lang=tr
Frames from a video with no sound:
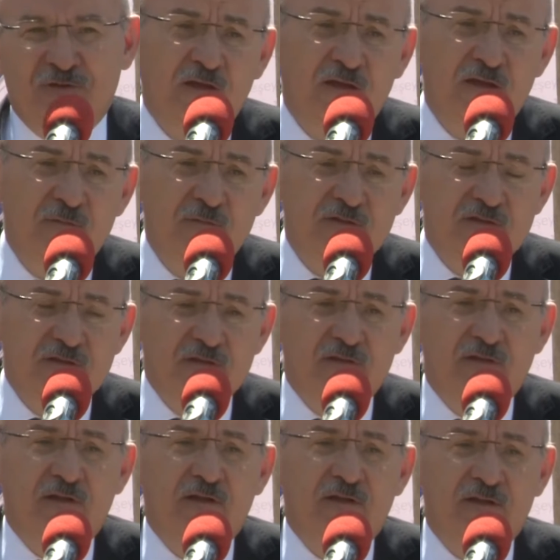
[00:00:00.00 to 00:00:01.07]

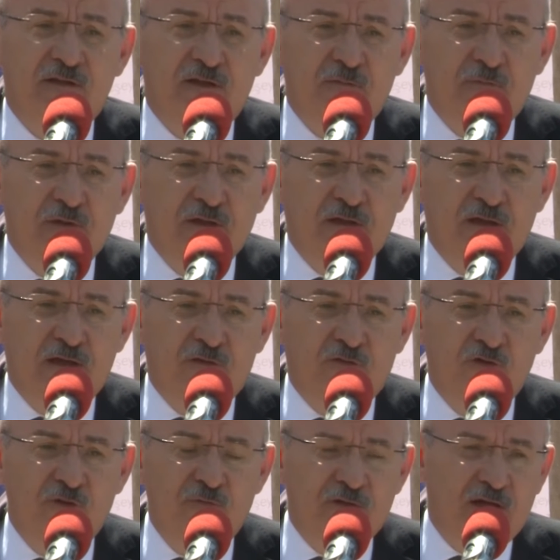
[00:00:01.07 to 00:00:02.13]
İlimizin e, de e,
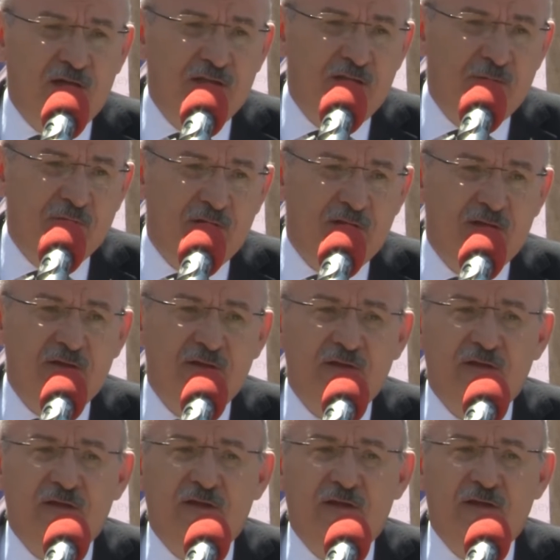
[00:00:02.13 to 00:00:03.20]
ekonomik anlamda
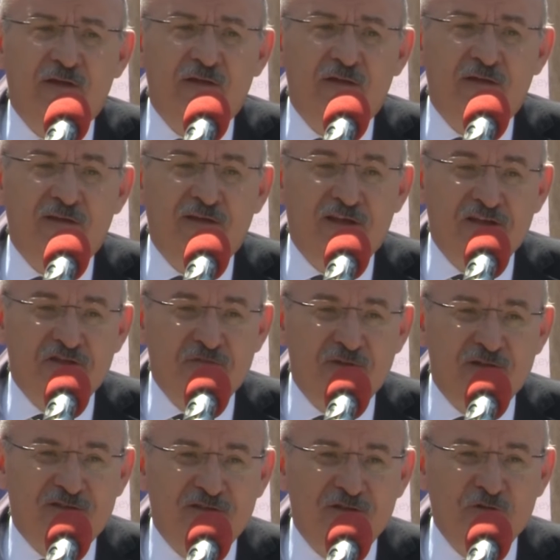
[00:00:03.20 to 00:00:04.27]
e,
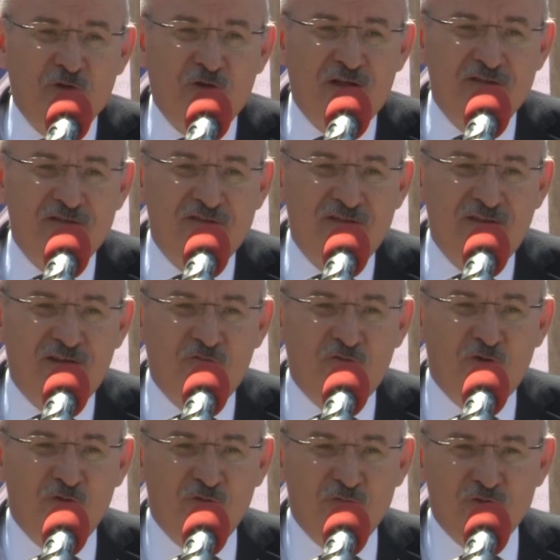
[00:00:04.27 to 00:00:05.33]
gelişmesi dolayısıyla
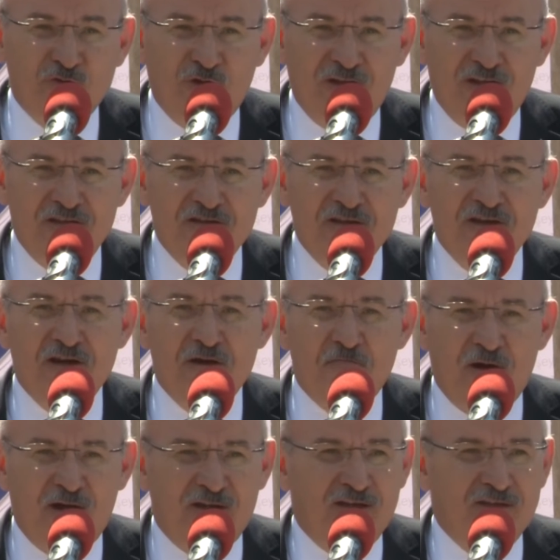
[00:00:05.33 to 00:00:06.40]
konumuz olan
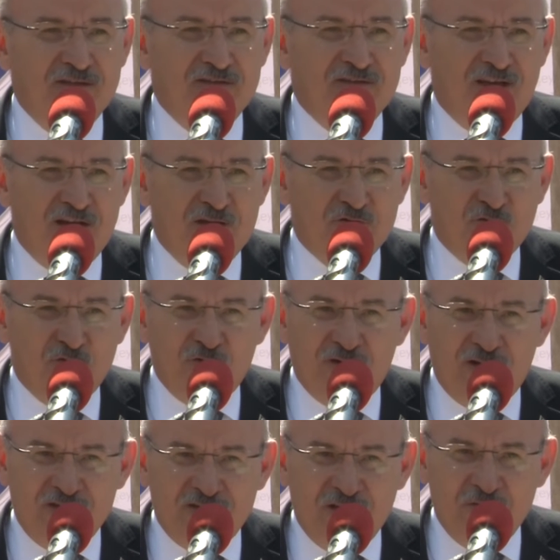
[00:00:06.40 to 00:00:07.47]
parayı daha çok
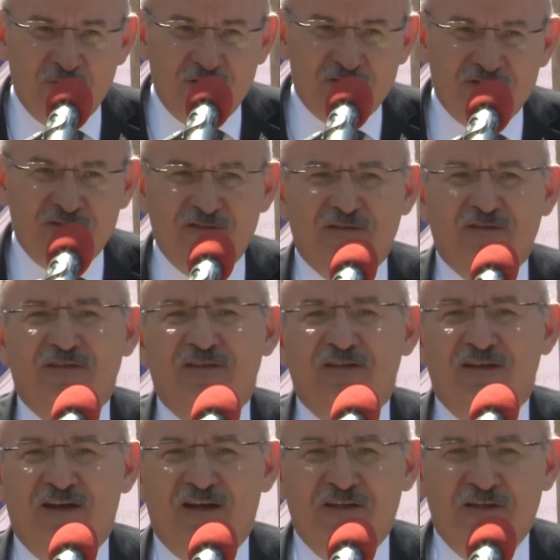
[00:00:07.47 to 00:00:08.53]
kazanması
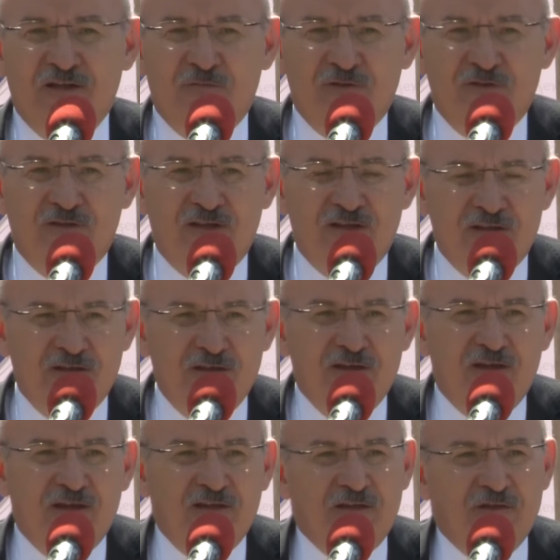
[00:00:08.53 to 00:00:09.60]
anlamında
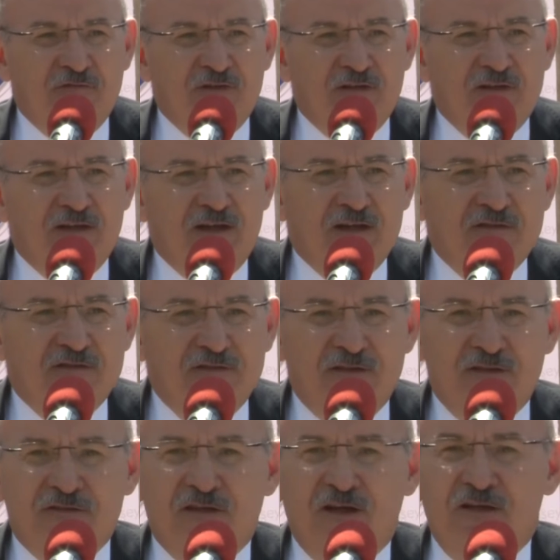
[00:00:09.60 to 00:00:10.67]
hedefleri
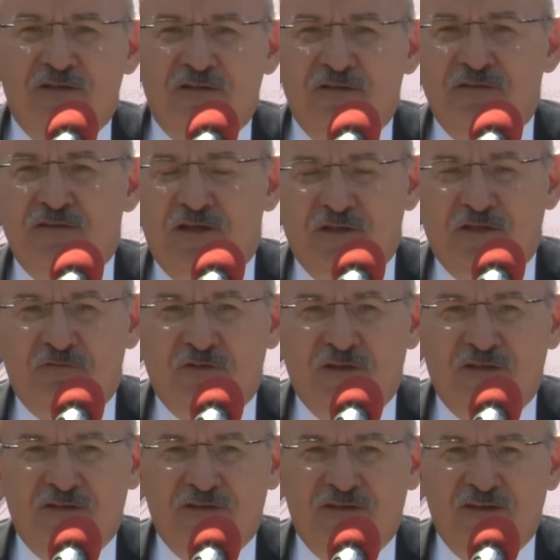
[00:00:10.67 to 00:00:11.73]
aslında Salih'in
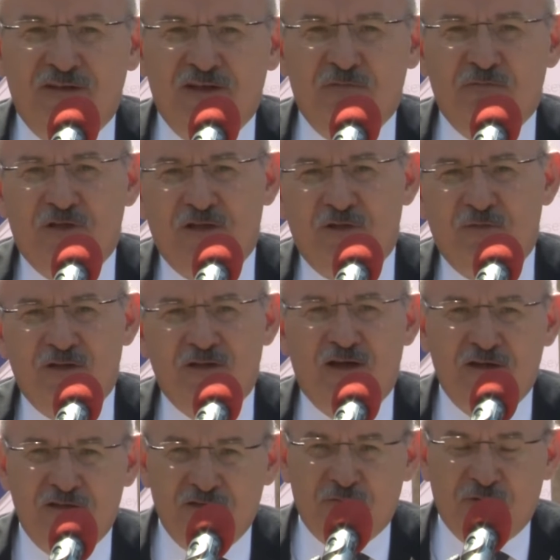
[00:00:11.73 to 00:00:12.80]
hedefleriyle hemen hemen
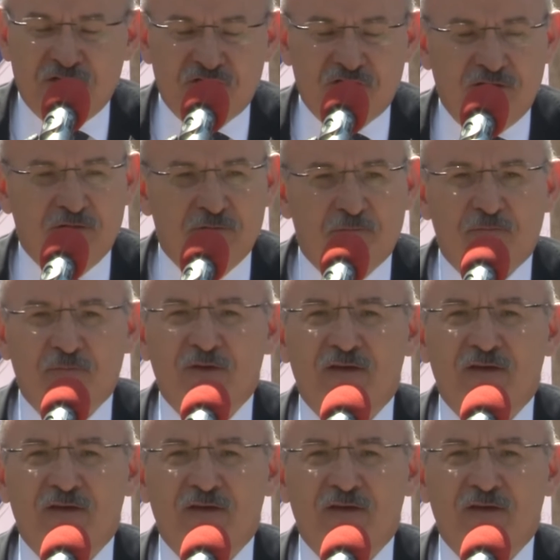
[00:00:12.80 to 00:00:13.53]
aynı başkanım.